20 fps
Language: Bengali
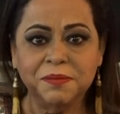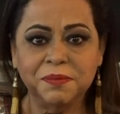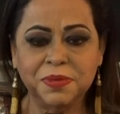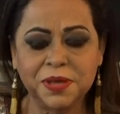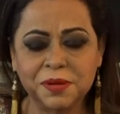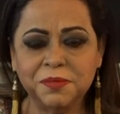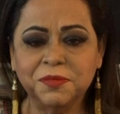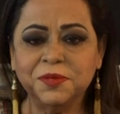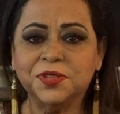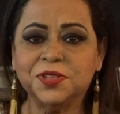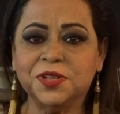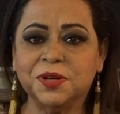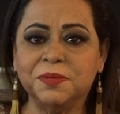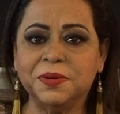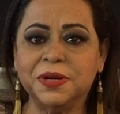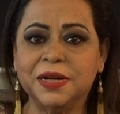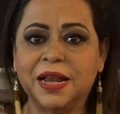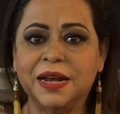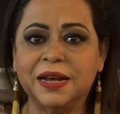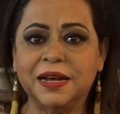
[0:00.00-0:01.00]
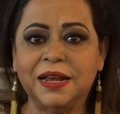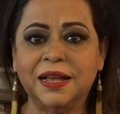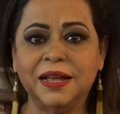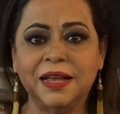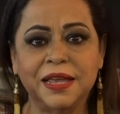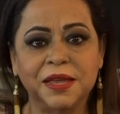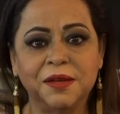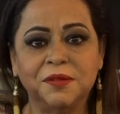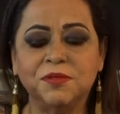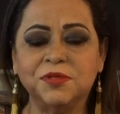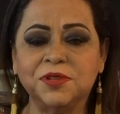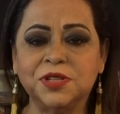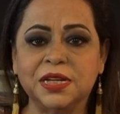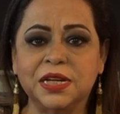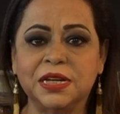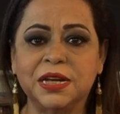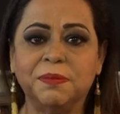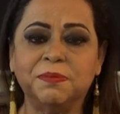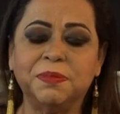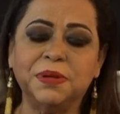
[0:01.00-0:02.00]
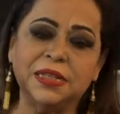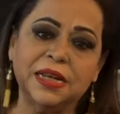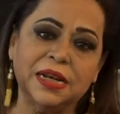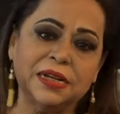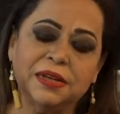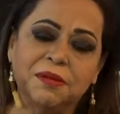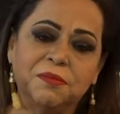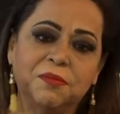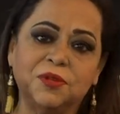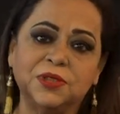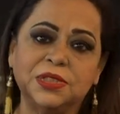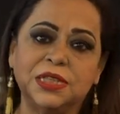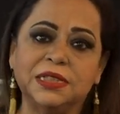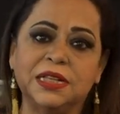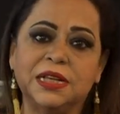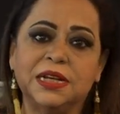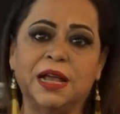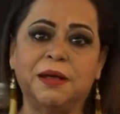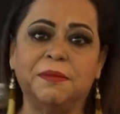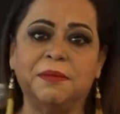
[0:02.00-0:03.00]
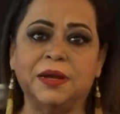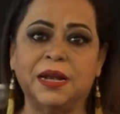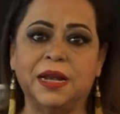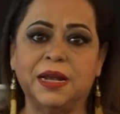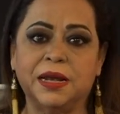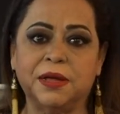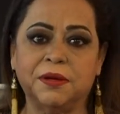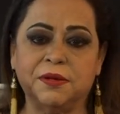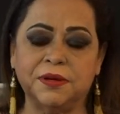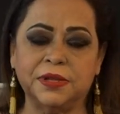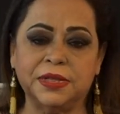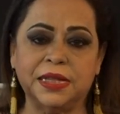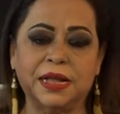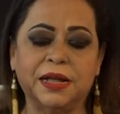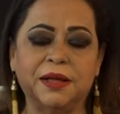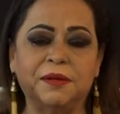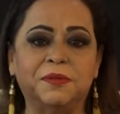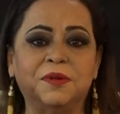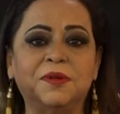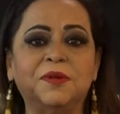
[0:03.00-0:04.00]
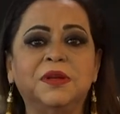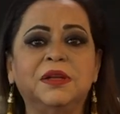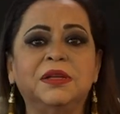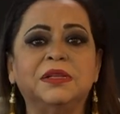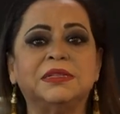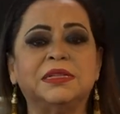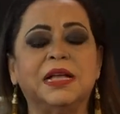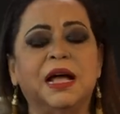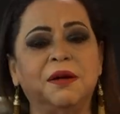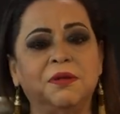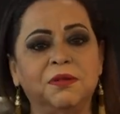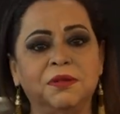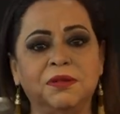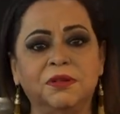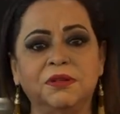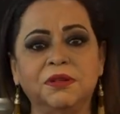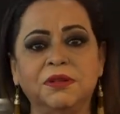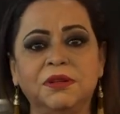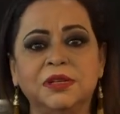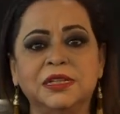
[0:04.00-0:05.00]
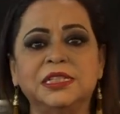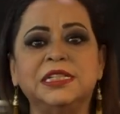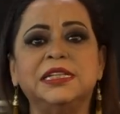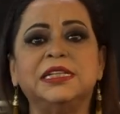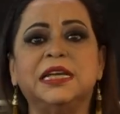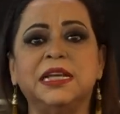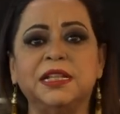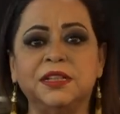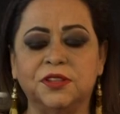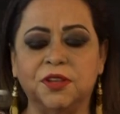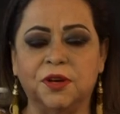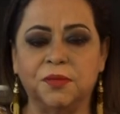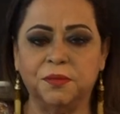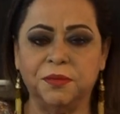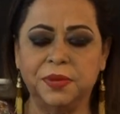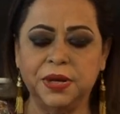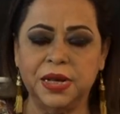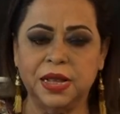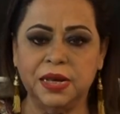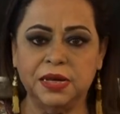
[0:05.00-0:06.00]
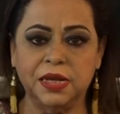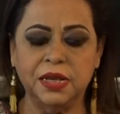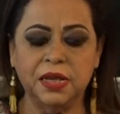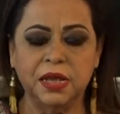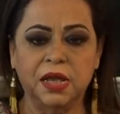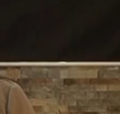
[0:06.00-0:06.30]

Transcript: ভীম উৎসবের রান্না এই অনুষ্ঠানে আপনাদের একটা মজাদার খাবার রান্না করে দেখাবো তা হলো চিকেন দম বিরিয়ানি